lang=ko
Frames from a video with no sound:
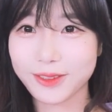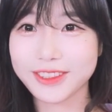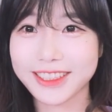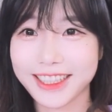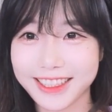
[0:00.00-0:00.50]

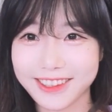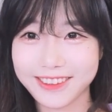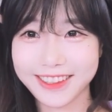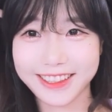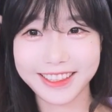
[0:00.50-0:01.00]
표지상이라고
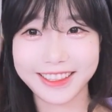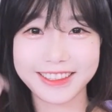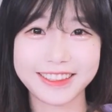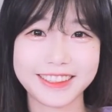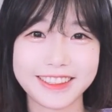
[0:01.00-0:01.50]
해야 되나?
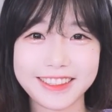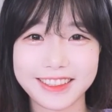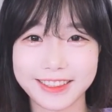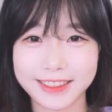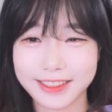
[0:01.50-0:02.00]

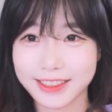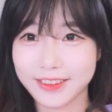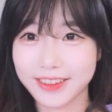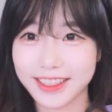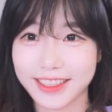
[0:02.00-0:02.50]

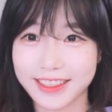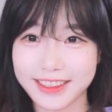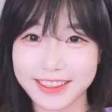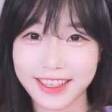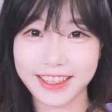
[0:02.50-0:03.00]
이렇게
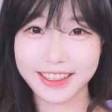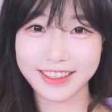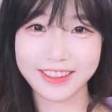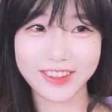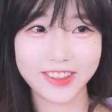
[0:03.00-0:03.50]

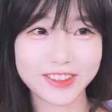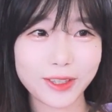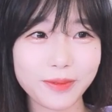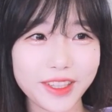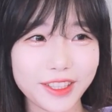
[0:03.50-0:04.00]
딱
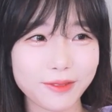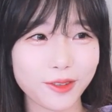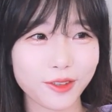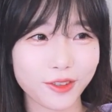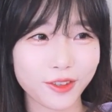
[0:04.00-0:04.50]
썸네일을
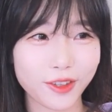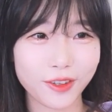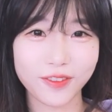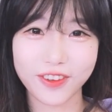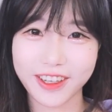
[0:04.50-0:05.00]
보고 어
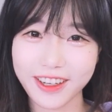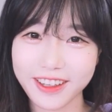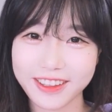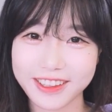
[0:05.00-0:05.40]
뭐야?